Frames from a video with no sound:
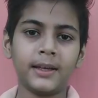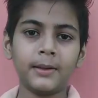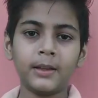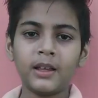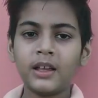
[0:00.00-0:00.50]
जाए
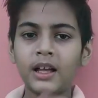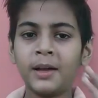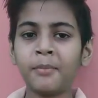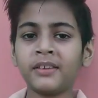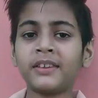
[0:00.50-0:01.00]

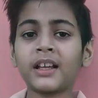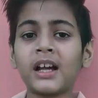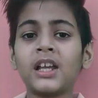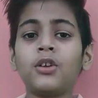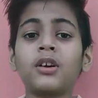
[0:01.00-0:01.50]
हमें से
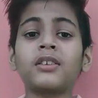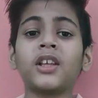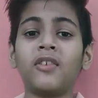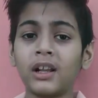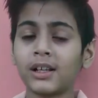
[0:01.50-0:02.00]
कई लोग इस
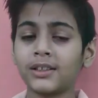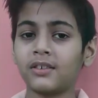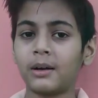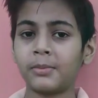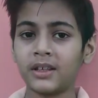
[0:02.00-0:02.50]
सवाल का
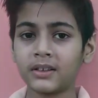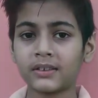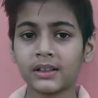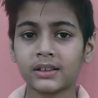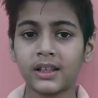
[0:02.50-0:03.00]
जवाब नहीं दे
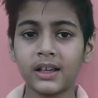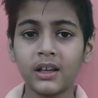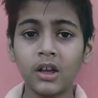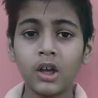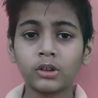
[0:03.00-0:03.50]
सकते
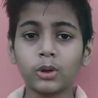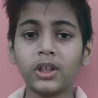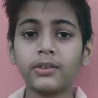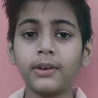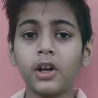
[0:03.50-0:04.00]
तो
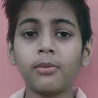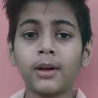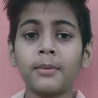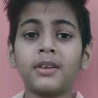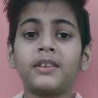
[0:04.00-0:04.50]
इस वीडियो
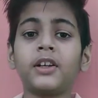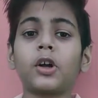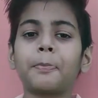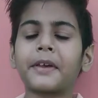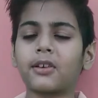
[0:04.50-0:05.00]
में हम इसी
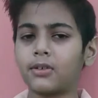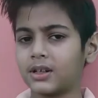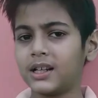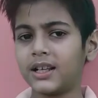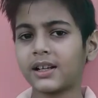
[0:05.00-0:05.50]
टॉपिक को
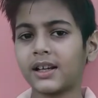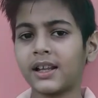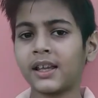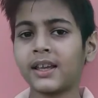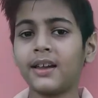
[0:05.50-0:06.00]
क्लियर
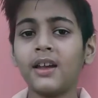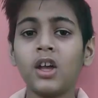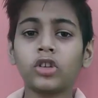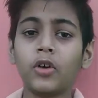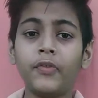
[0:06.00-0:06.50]
करेंगे
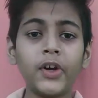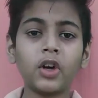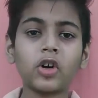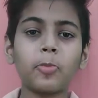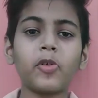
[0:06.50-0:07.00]
तो
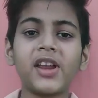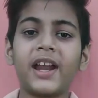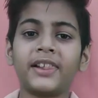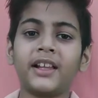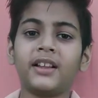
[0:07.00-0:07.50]
वीडियो को पूरी
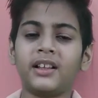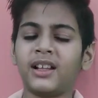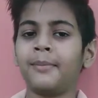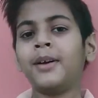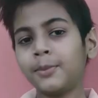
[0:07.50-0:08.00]
एंड तक
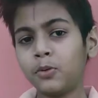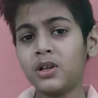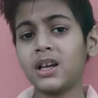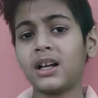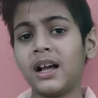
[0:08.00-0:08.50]
देखना मत
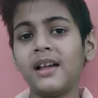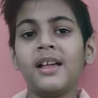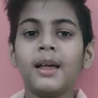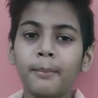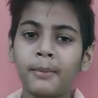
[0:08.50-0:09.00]
भूलिएगा
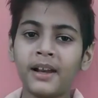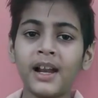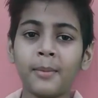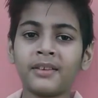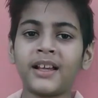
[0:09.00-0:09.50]

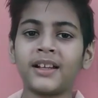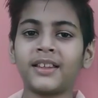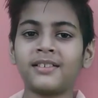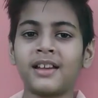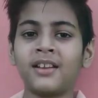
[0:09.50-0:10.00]
मेरा नाम है
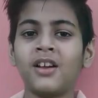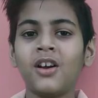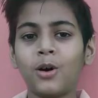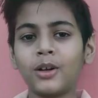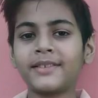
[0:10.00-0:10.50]
सार्थक जैन
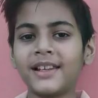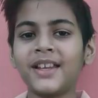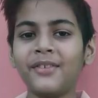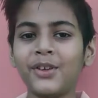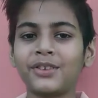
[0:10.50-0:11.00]
और
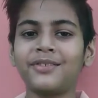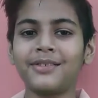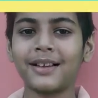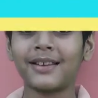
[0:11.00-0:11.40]
चलिए वीडियो शुरू